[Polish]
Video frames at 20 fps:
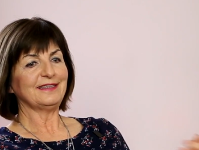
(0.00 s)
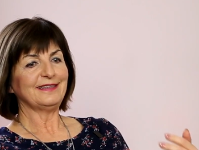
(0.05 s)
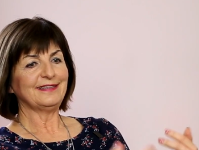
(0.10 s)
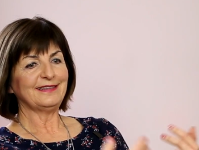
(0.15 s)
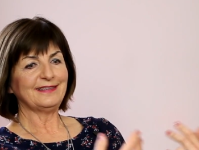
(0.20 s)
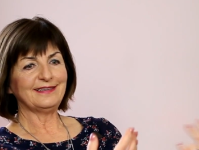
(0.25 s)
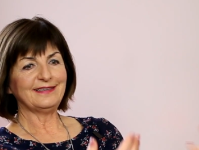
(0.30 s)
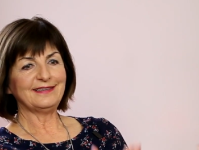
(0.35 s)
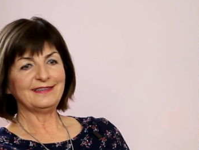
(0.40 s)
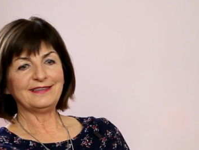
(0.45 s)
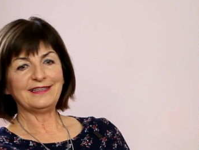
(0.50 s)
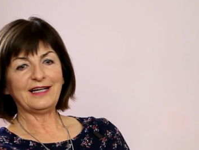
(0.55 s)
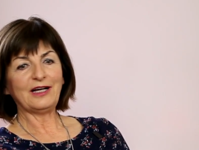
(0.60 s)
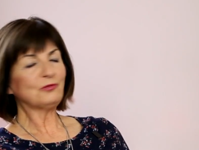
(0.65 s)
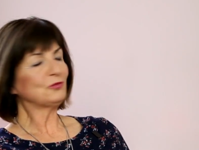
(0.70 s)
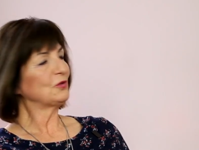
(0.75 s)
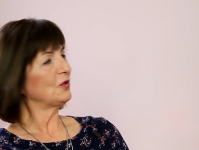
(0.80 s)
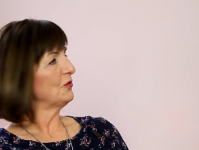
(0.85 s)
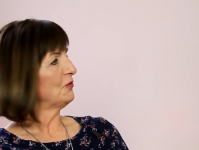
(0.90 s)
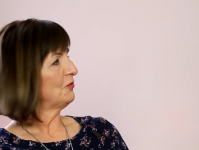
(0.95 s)
e,
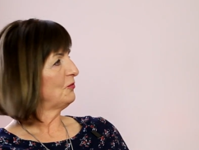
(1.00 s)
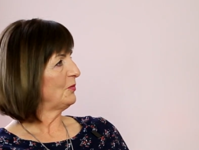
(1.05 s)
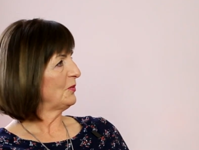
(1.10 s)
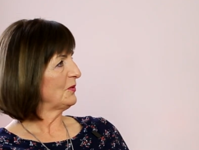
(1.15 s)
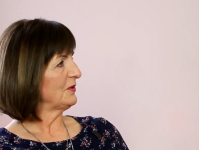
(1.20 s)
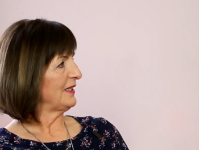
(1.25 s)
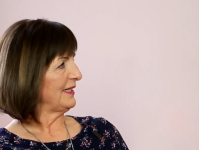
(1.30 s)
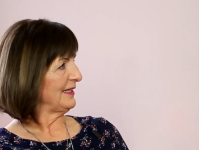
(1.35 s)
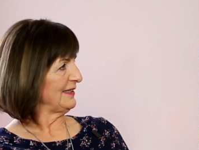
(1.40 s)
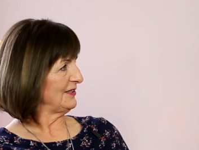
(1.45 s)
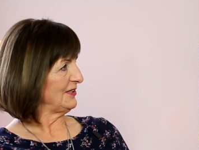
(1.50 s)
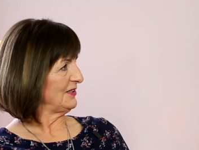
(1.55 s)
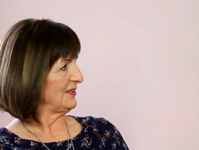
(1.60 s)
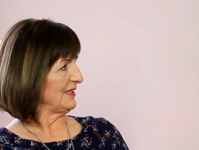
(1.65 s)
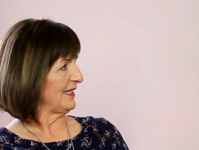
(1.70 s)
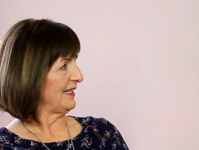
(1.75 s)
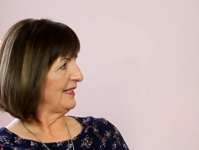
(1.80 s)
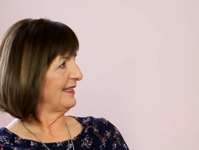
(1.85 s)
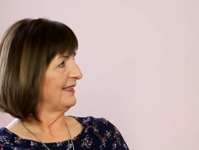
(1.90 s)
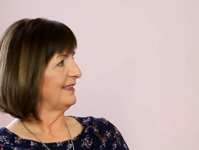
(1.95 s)
autorów
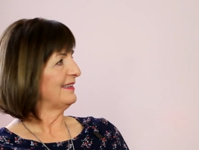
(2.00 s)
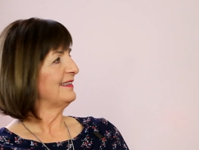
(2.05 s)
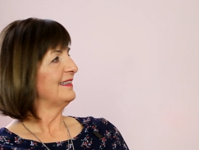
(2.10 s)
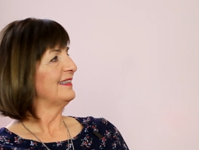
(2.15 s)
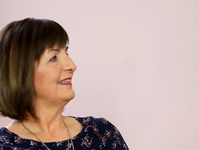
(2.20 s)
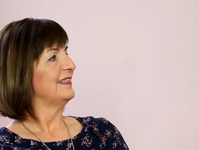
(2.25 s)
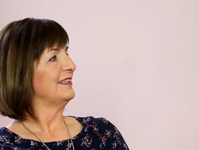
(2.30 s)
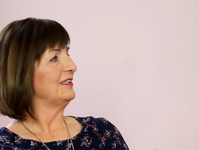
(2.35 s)
podejścia,